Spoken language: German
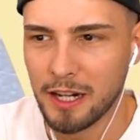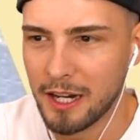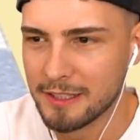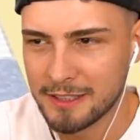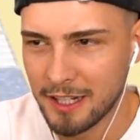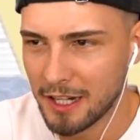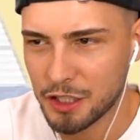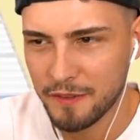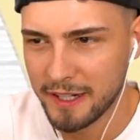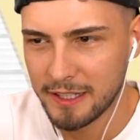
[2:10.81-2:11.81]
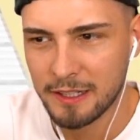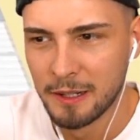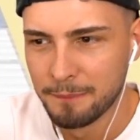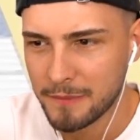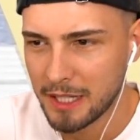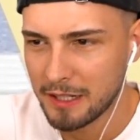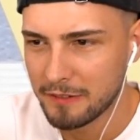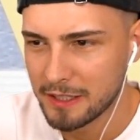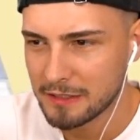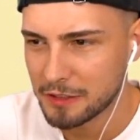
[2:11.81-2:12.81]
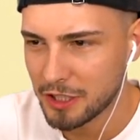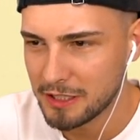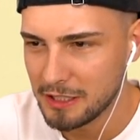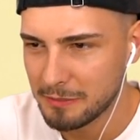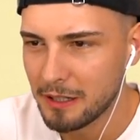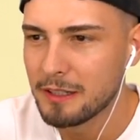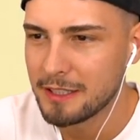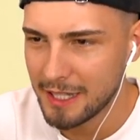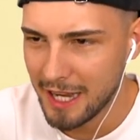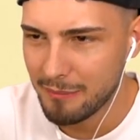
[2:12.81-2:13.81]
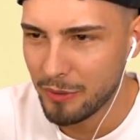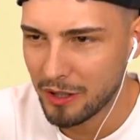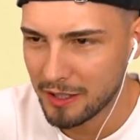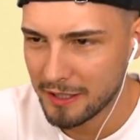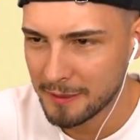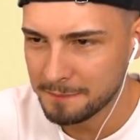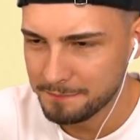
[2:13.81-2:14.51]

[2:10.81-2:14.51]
Alles klar, Schweini. Er wird jetzt wahrscheinlich diesmal die Hamburger nehmen.